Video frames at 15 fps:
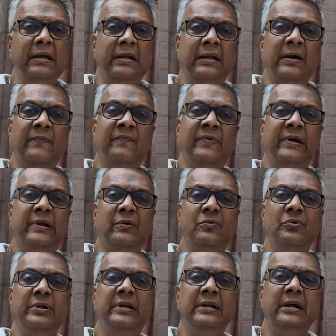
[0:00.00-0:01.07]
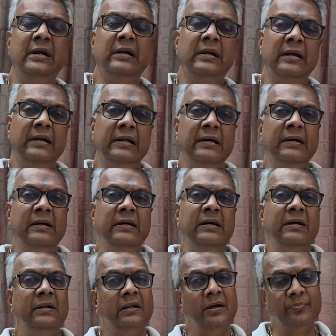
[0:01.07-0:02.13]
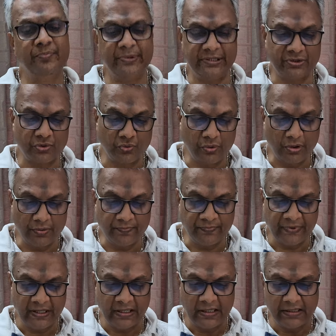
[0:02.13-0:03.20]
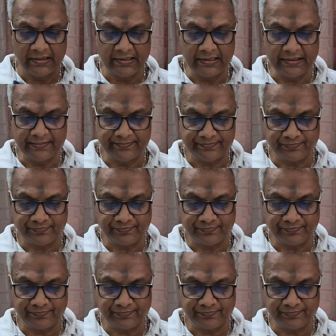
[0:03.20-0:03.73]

நாம் வரக்கூடிய நாட்களில் நாம் பேசுவோம் தென்